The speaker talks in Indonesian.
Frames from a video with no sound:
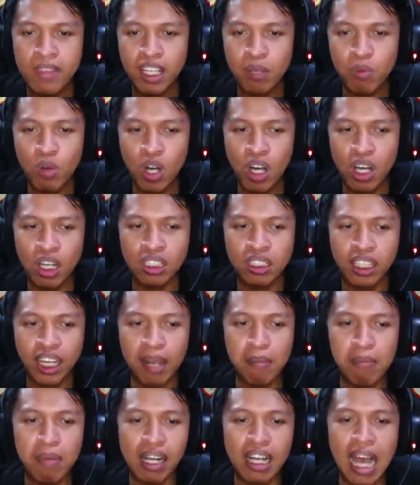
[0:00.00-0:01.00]
Come on.
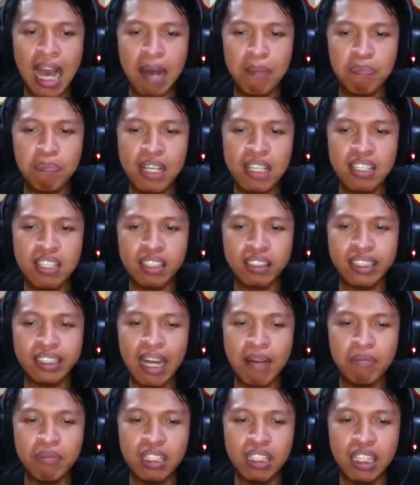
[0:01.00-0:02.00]
Nembak apa sih
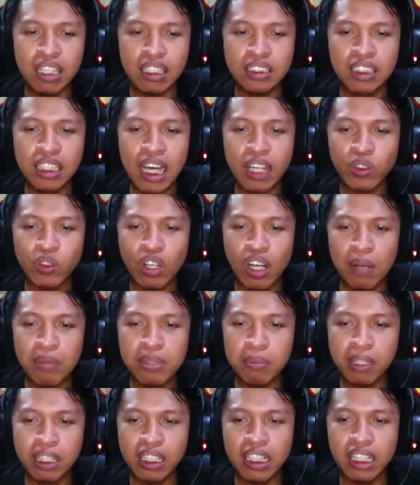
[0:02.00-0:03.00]
Trump? Dia jatuh nggak
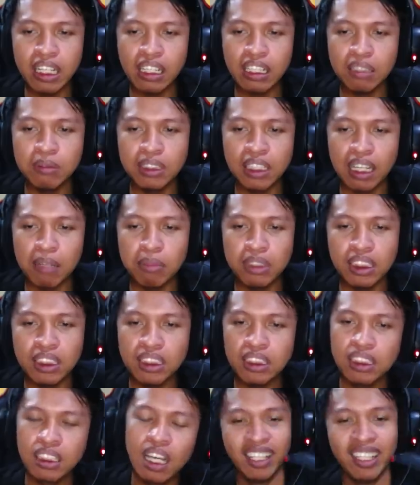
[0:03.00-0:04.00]
bisa berdiri besar
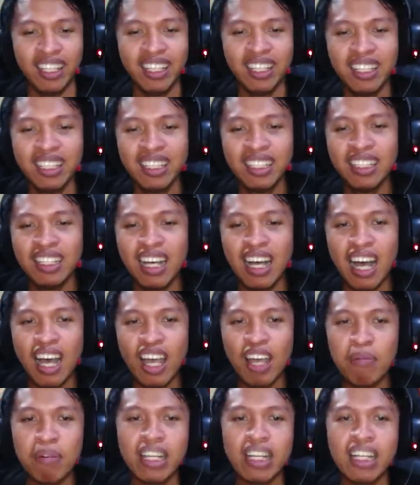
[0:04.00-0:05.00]
MCs.
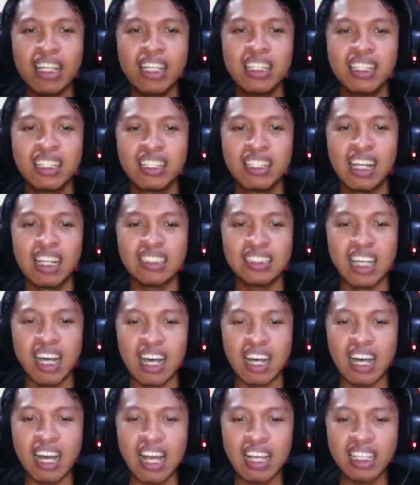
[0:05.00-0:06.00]
Ayo berdiri. Nah,
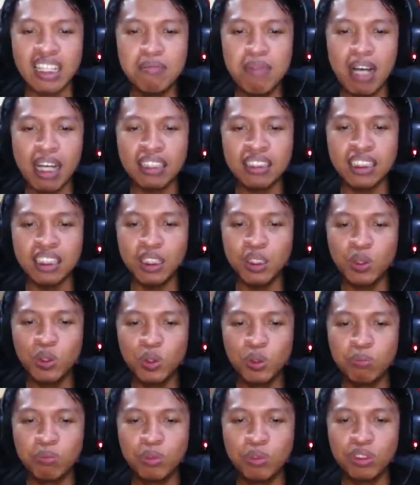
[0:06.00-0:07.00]
cakar lagi masih
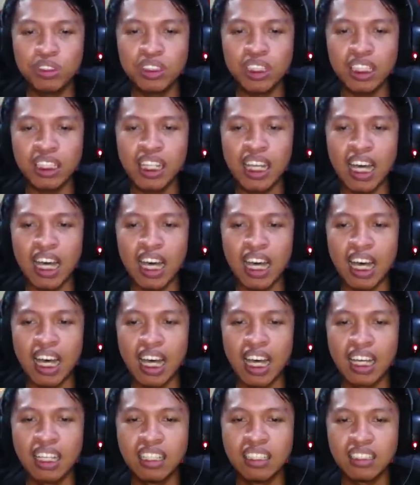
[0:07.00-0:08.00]
hidup. Buset
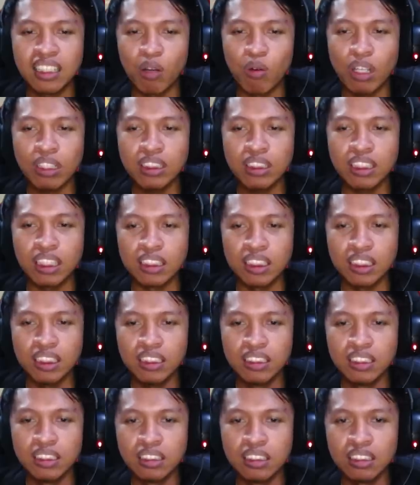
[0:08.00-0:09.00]
dah. Tewas gak sih?
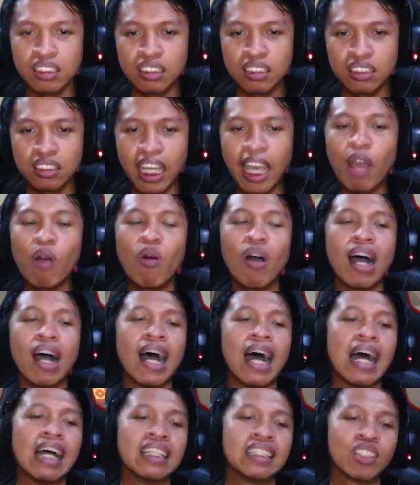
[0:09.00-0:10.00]

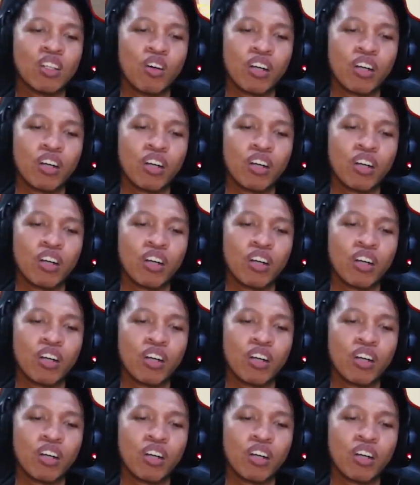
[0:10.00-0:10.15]
tewas.